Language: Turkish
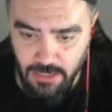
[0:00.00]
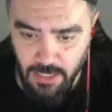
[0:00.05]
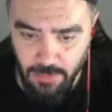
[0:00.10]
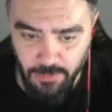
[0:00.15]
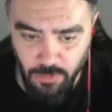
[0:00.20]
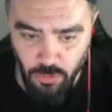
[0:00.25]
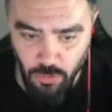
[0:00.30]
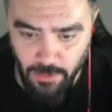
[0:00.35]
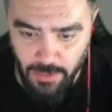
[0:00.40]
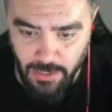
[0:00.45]
Ama
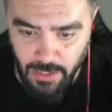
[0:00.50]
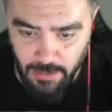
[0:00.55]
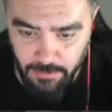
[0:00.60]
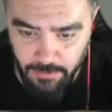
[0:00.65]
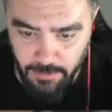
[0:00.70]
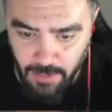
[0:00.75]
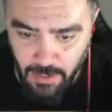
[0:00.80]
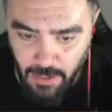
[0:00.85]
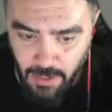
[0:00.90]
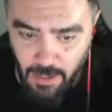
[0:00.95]
dur bakalım
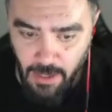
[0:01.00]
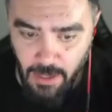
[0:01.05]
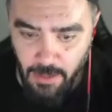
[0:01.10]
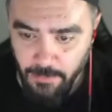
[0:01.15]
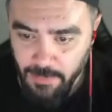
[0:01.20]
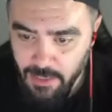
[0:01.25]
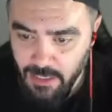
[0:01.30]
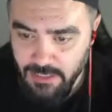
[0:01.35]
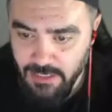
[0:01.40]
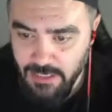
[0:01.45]
bir
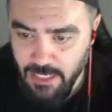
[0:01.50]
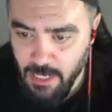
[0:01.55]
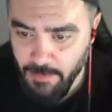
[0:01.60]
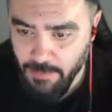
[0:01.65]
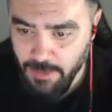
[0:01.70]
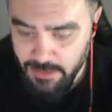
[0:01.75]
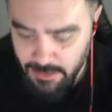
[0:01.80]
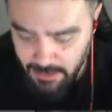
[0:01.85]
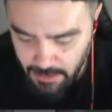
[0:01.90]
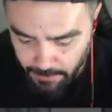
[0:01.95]
biraz
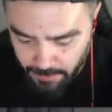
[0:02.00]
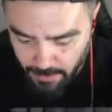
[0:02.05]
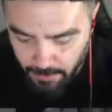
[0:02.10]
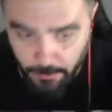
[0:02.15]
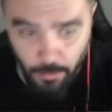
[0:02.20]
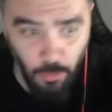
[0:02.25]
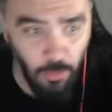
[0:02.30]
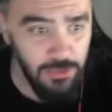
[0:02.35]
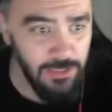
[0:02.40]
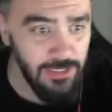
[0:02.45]
yaramazlık yapalım.
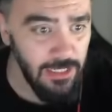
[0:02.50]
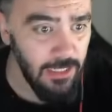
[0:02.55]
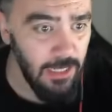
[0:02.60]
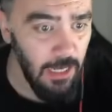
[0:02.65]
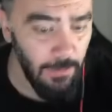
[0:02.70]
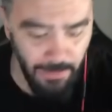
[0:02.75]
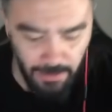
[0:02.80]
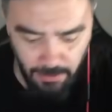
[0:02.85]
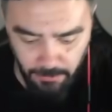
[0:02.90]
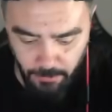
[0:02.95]
Polisler
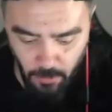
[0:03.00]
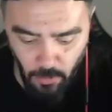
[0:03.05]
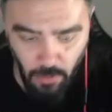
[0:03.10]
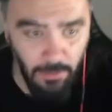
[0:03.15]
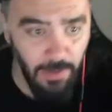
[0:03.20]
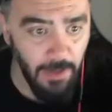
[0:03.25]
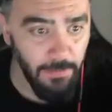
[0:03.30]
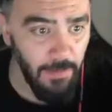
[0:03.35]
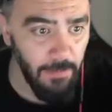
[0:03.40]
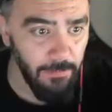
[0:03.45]
kapalım bir ona
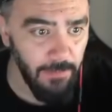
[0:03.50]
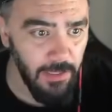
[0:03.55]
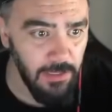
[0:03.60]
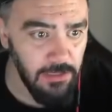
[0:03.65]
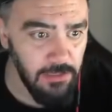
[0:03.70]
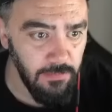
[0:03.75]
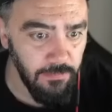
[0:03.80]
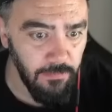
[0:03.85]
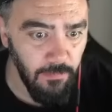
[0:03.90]
bakmam lazım.